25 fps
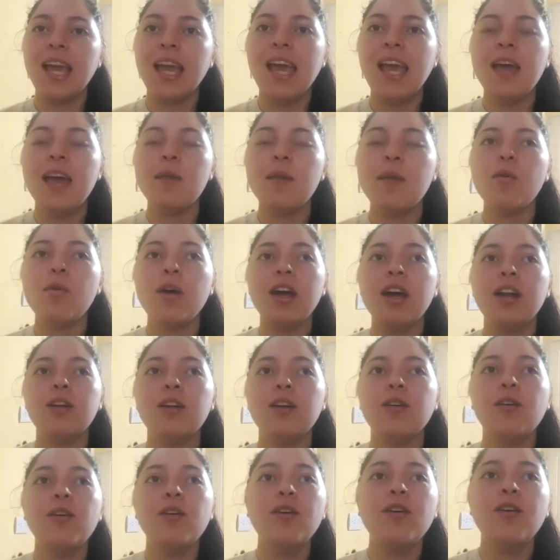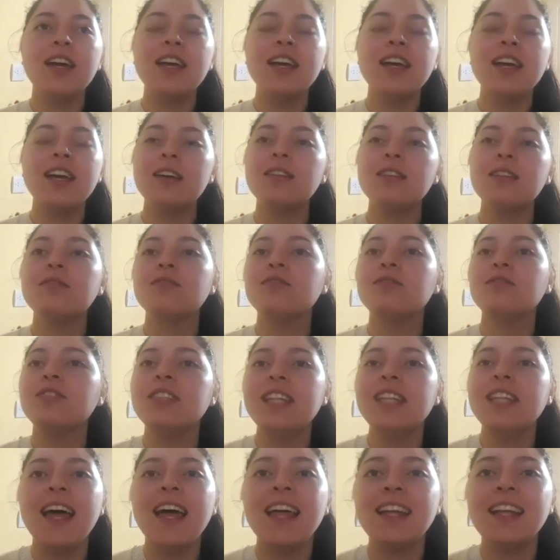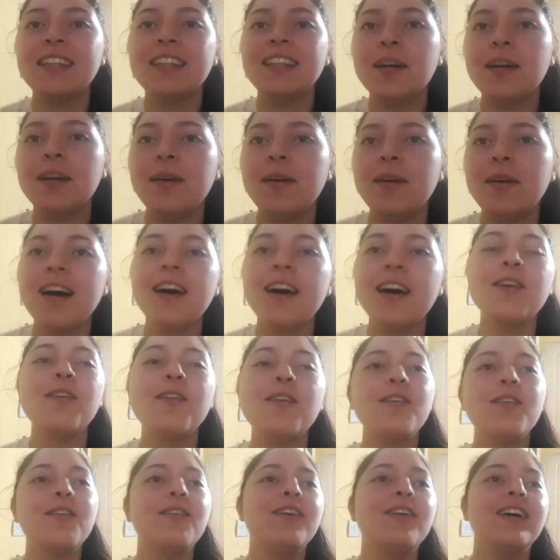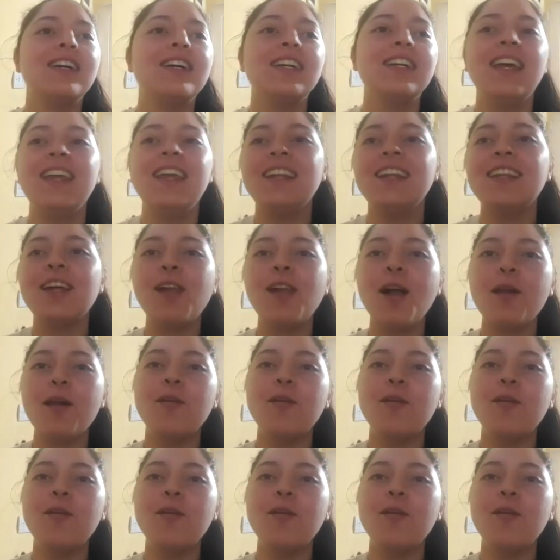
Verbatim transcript: Eh, bueno, hoy un día de trabajo, editando